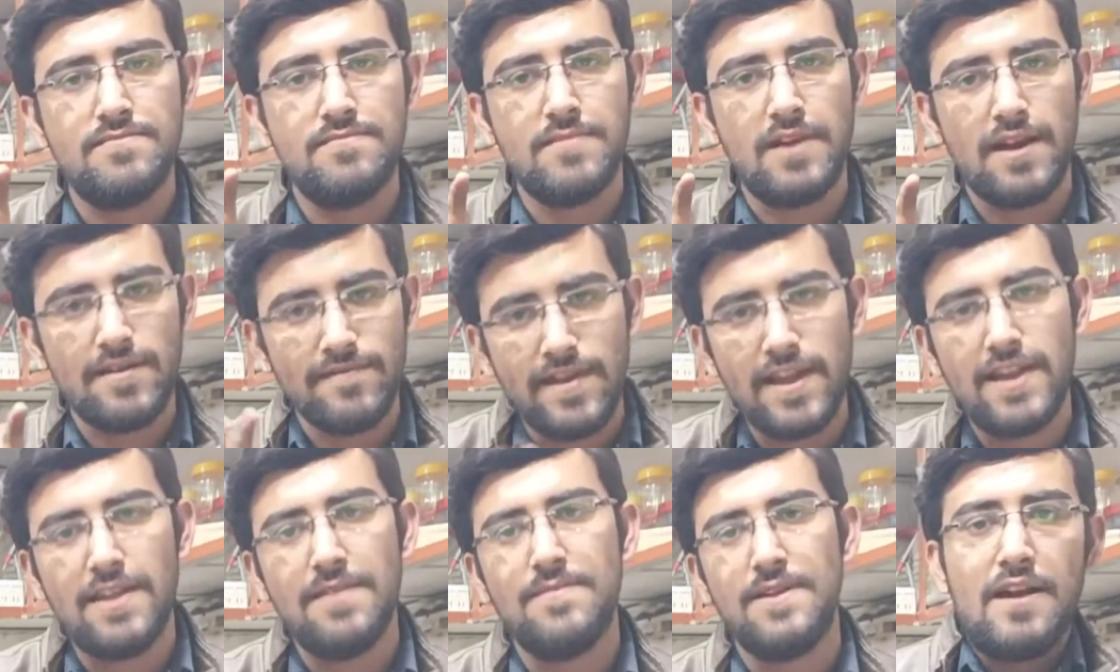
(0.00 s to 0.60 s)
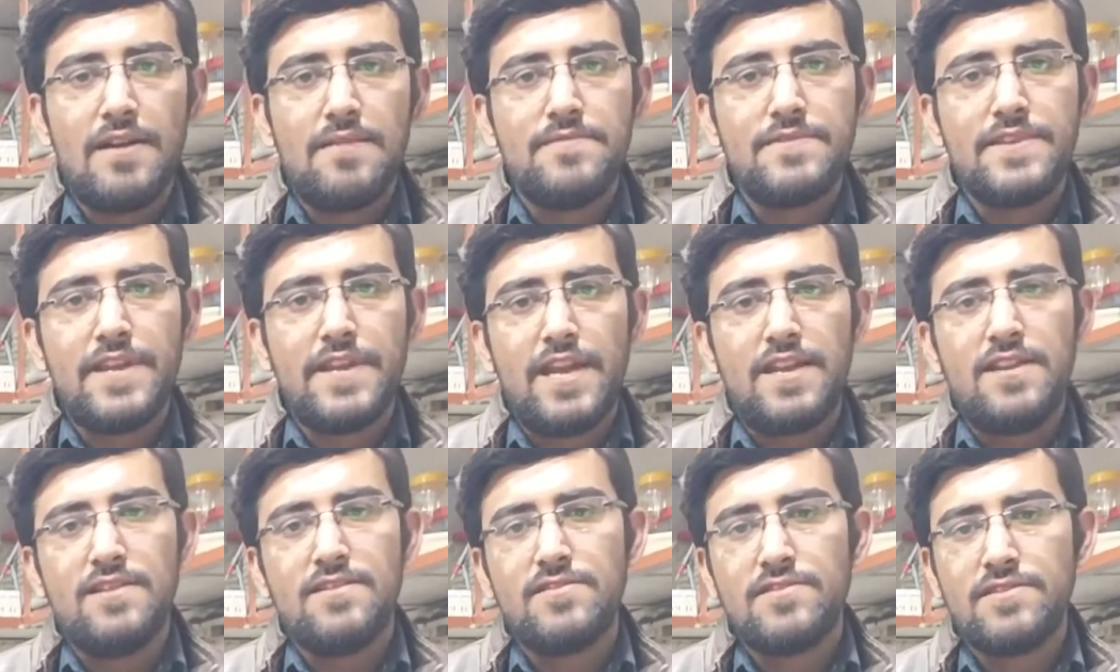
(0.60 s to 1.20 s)
अवेलेबल आप
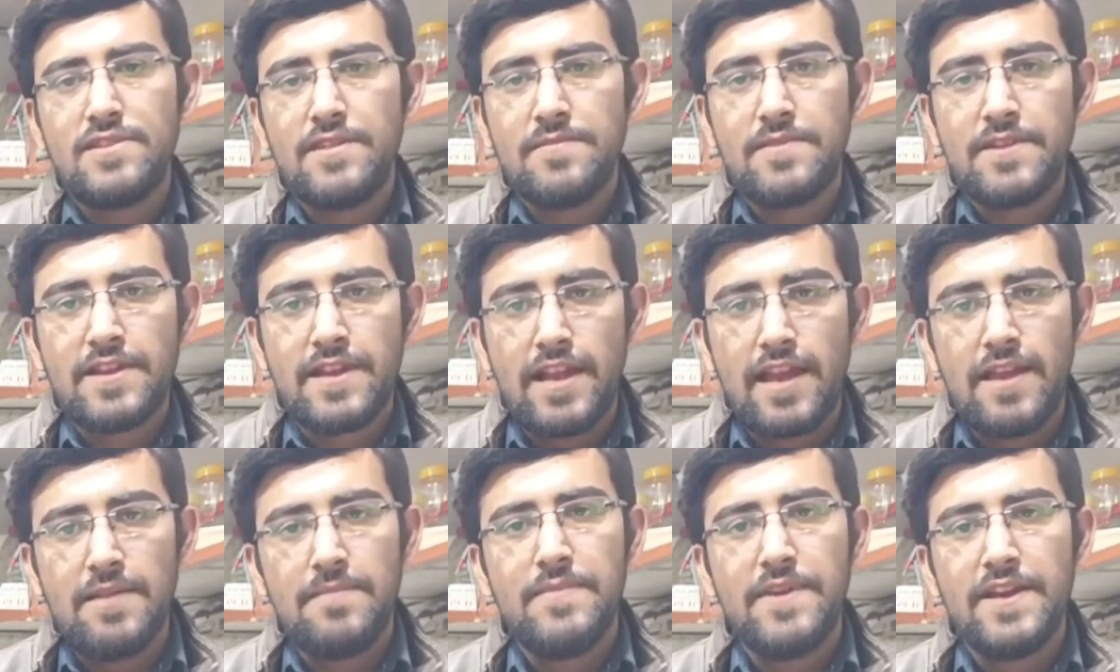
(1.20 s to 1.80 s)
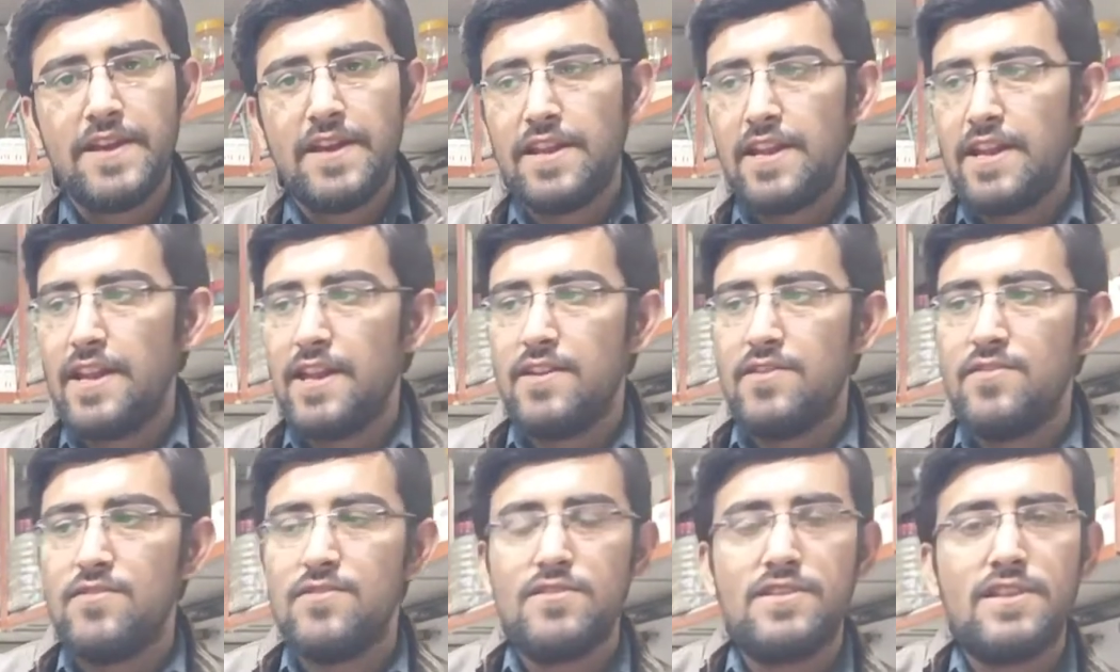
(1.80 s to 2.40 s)
चैनल को सब्सक्राइब भी
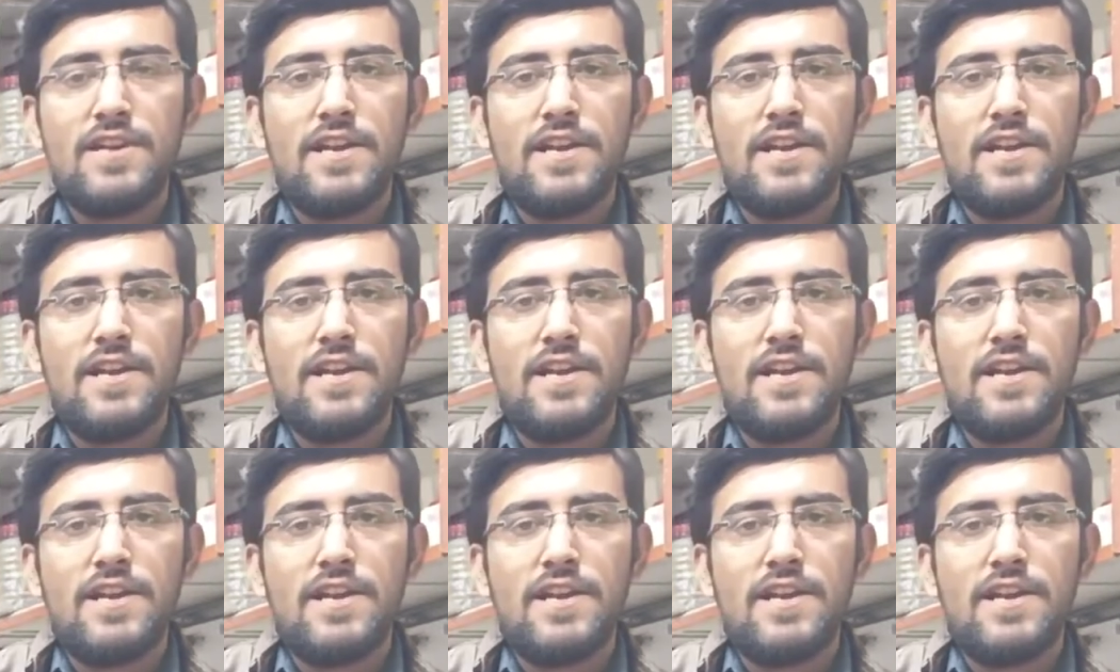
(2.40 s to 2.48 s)
करें